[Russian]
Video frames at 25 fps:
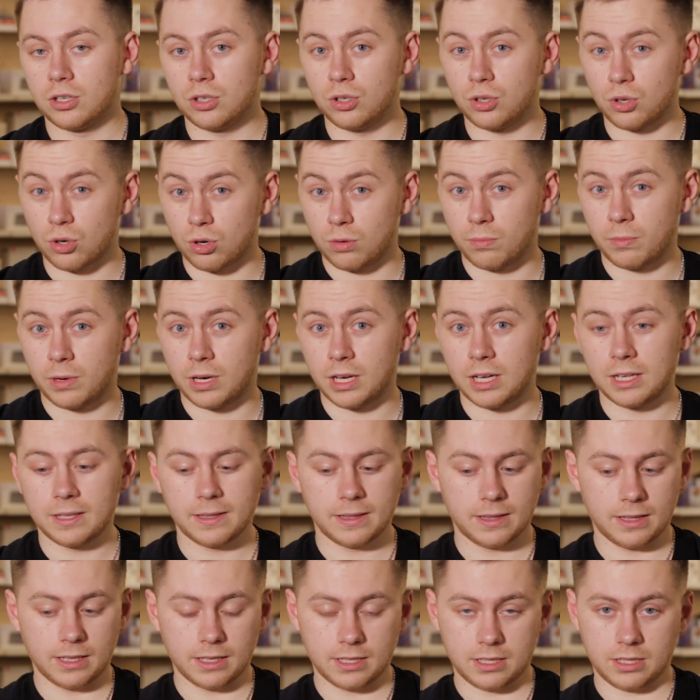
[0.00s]
Громко,
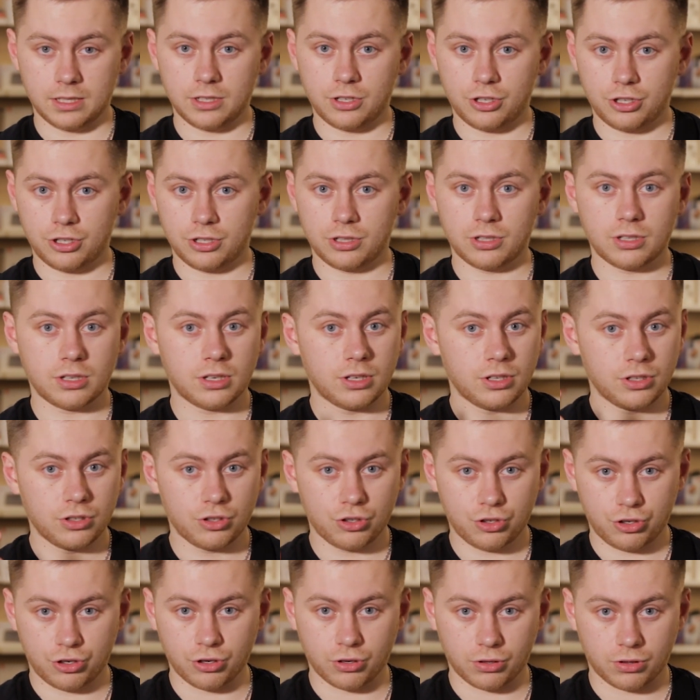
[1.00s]
насыщенно,
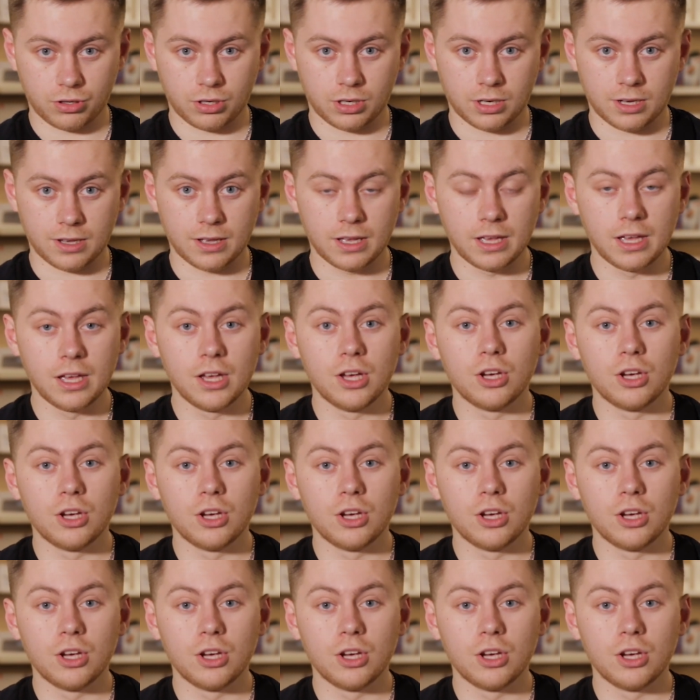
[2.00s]
четко.